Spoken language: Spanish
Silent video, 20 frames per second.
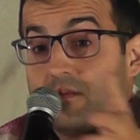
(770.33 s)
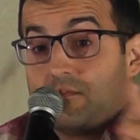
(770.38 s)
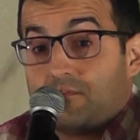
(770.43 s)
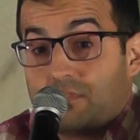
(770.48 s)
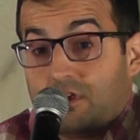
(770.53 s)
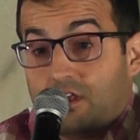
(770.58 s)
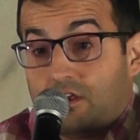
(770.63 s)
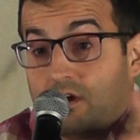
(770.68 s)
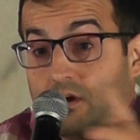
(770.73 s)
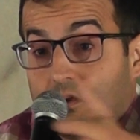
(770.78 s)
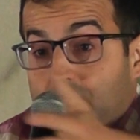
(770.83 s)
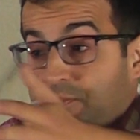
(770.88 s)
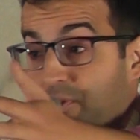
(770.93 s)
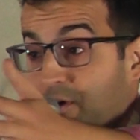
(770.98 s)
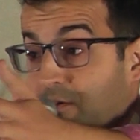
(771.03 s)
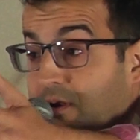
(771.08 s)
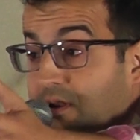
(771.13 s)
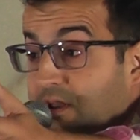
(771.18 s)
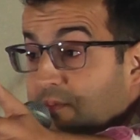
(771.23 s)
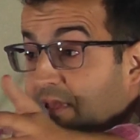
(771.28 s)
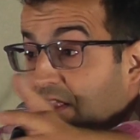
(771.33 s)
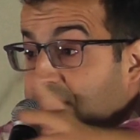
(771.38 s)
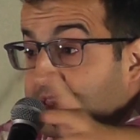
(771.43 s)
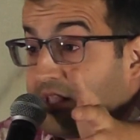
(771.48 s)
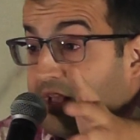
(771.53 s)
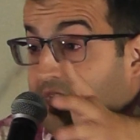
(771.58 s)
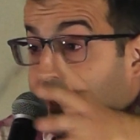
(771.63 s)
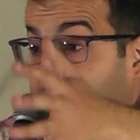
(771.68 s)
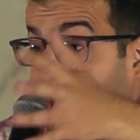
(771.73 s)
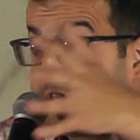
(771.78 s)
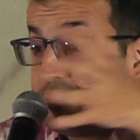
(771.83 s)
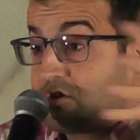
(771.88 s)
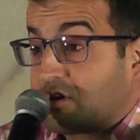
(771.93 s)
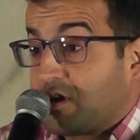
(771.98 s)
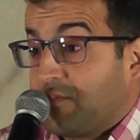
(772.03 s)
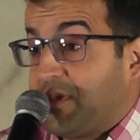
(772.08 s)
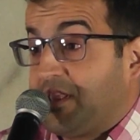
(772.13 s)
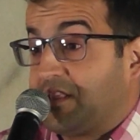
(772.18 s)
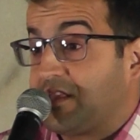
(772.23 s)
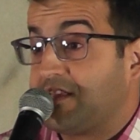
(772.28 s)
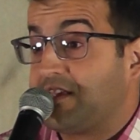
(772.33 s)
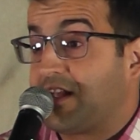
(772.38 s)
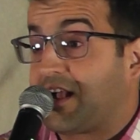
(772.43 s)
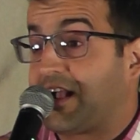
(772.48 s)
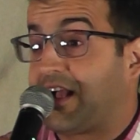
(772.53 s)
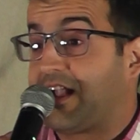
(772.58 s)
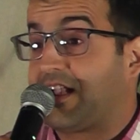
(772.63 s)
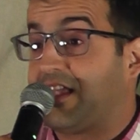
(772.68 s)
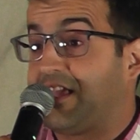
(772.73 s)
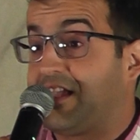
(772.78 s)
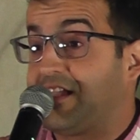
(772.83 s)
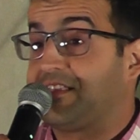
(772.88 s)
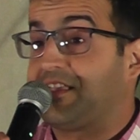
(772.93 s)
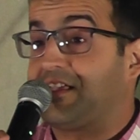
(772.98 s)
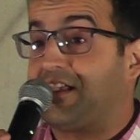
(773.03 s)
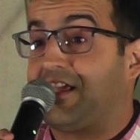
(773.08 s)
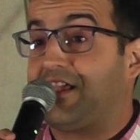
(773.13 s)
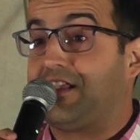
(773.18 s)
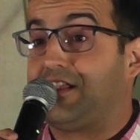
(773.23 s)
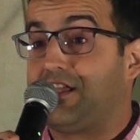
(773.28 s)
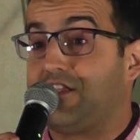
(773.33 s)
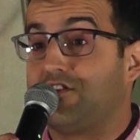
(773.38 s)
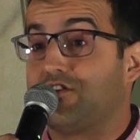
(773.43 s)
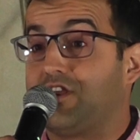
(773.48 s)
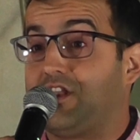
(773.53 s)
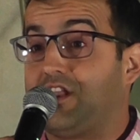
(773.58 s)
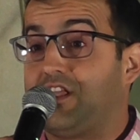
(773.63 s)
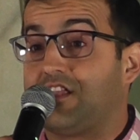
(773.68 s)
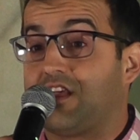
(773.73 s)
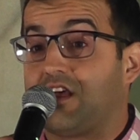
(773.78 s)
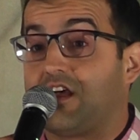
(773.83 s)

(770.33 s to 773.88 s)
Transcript: y eh, probablemente a aquellos que pintan ya canas y que tenéis niños y niñas,